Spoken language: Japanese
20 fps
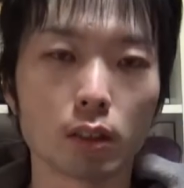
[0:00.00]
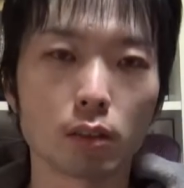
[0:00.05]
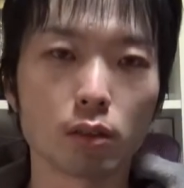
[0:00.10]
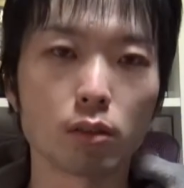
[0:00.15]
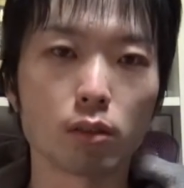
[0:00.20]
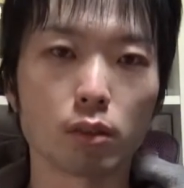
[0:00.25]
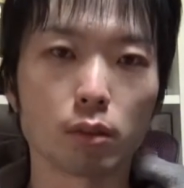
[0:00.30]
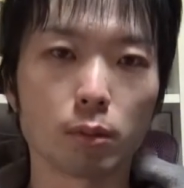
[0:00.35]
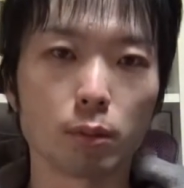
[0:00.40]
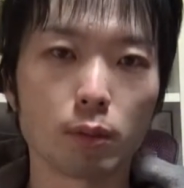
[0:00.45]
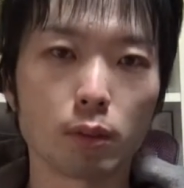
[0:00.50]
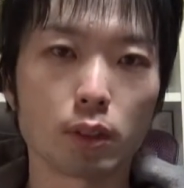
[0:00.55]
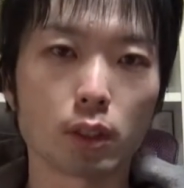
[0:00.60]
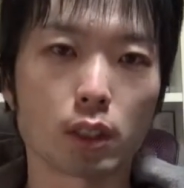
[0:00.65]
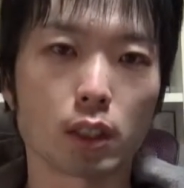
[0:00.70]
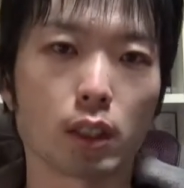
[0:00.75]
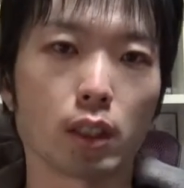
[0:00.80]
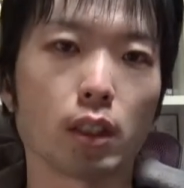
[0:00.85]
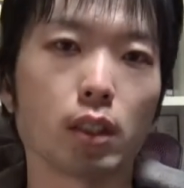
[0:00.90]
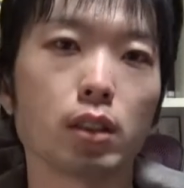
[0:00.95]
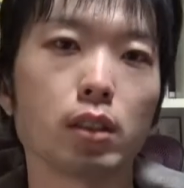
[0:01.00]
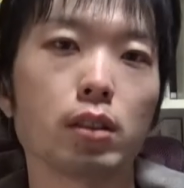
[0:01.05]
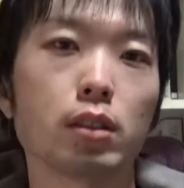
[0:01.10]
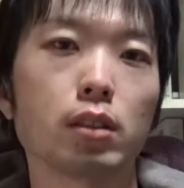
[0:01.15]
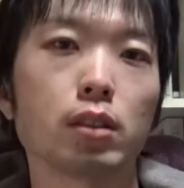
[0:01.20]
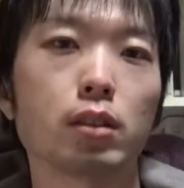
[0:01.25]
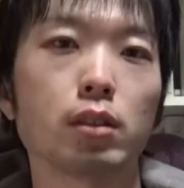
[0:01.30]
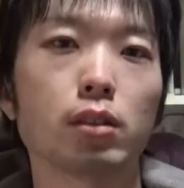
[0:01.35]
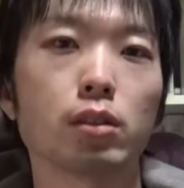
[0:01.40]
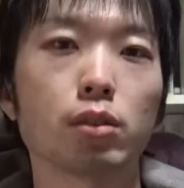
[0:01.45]
どうも、たかいで
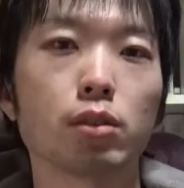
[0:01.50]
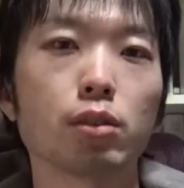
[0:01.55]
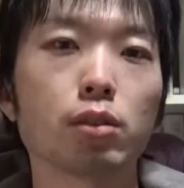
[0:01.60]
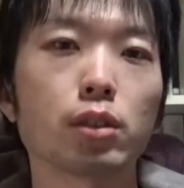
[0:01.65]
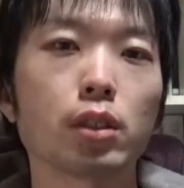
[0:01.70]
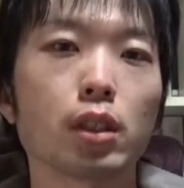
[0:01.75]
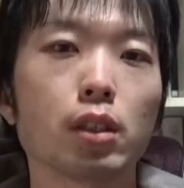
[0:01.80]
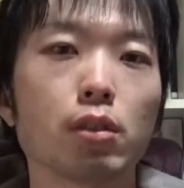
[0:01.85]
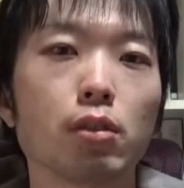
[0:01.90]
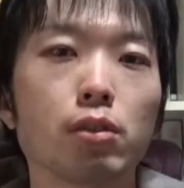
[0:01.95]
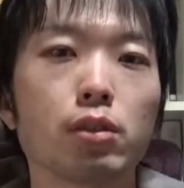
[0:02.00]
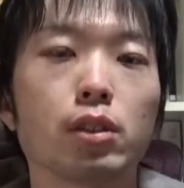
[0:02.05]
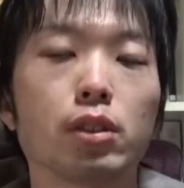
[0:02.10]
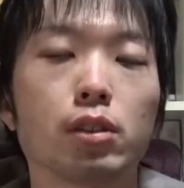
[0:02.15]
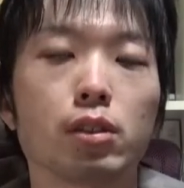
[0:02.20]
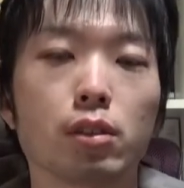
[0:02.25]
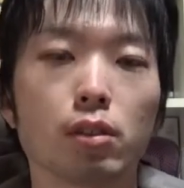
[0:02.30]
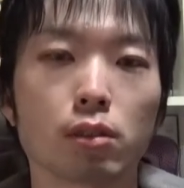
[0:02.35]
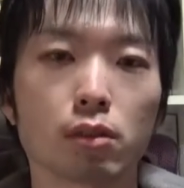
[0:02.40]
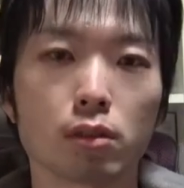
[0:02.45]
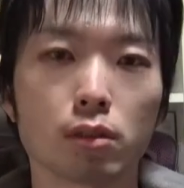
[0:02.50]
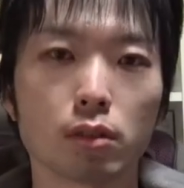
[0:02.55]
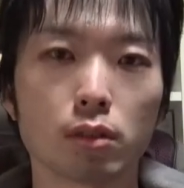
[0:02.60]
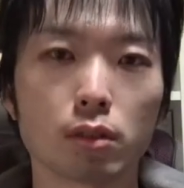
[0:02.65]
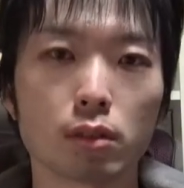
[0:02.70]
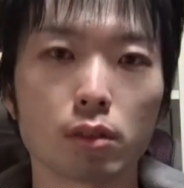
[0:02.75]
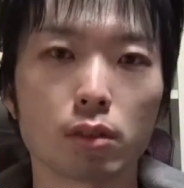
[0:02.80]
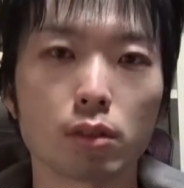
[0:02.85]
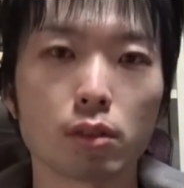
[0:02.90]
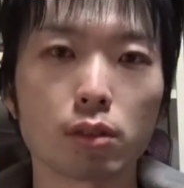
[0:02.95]
す。著者の実力、
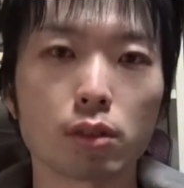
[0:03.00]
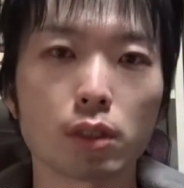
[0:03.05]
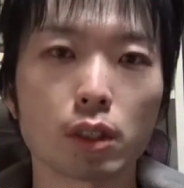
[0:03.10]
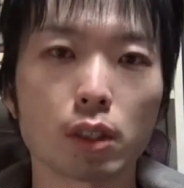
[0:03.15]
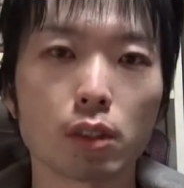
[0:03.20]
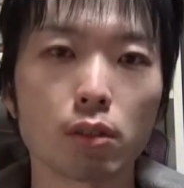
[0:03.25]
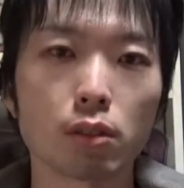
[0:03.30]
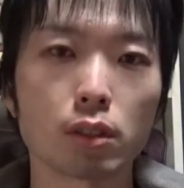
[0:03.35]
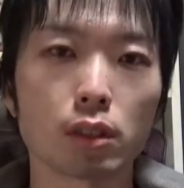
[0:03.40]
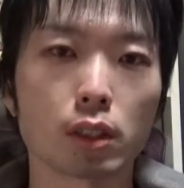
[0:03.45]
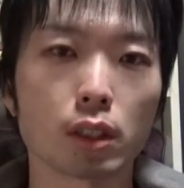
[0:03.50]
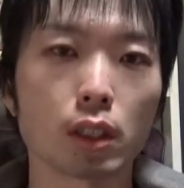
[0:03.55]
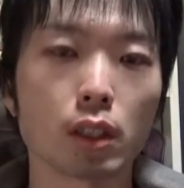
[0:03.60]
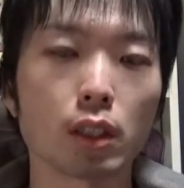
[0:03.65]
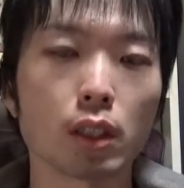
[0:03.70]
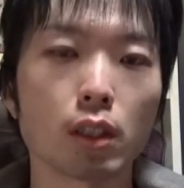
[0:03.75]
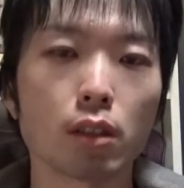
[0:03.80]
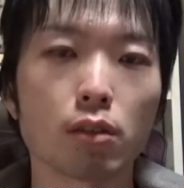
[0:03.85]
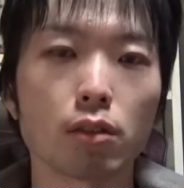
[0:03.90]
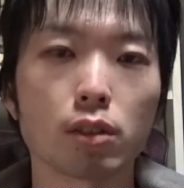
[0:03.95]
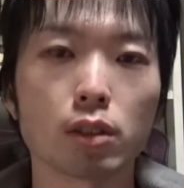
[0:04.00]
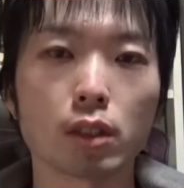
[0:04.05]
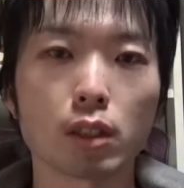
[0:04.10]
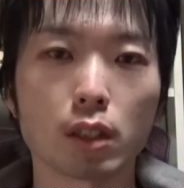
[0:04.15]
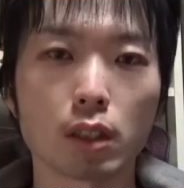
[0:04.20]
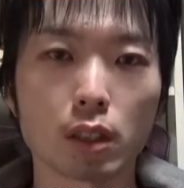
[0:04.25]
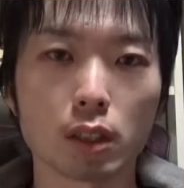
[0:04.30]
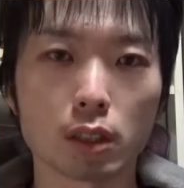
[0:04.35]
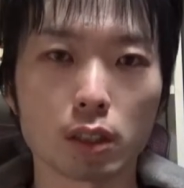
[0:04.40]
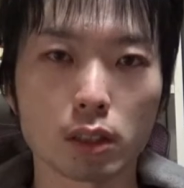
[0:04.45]
著者の最大の
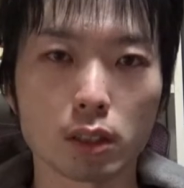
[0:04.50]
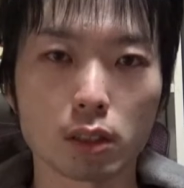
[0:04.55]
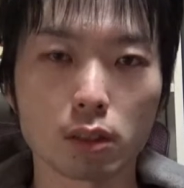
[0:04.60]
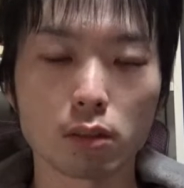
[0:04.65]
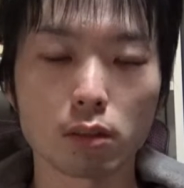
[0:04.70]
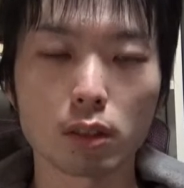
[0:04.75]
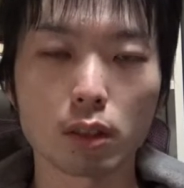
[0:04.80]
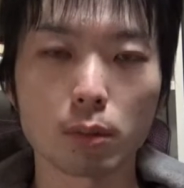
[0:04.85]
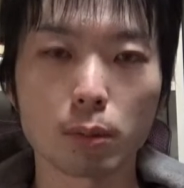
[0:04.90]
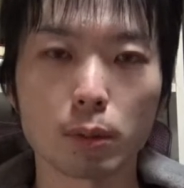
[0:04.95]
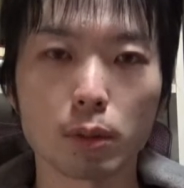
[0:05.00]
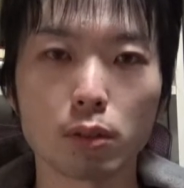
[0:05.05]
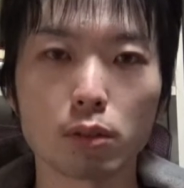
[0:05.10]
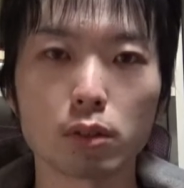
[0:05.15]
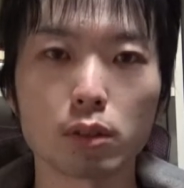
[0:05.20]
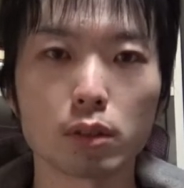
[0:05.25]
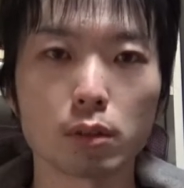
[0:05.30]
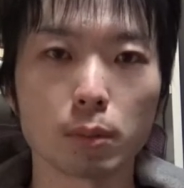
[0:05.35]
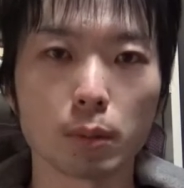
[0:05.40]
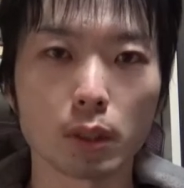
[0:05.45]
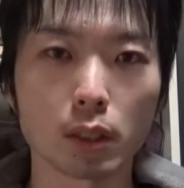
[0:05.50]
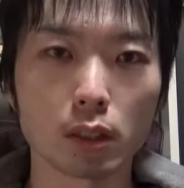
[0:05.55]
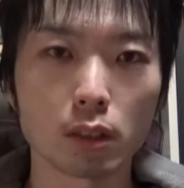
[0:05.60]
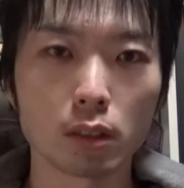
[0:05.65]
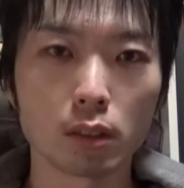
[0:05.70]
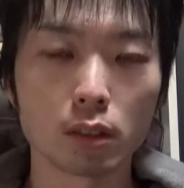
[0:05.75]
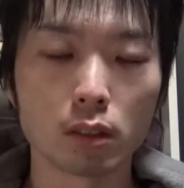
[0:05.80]
力、知るための術。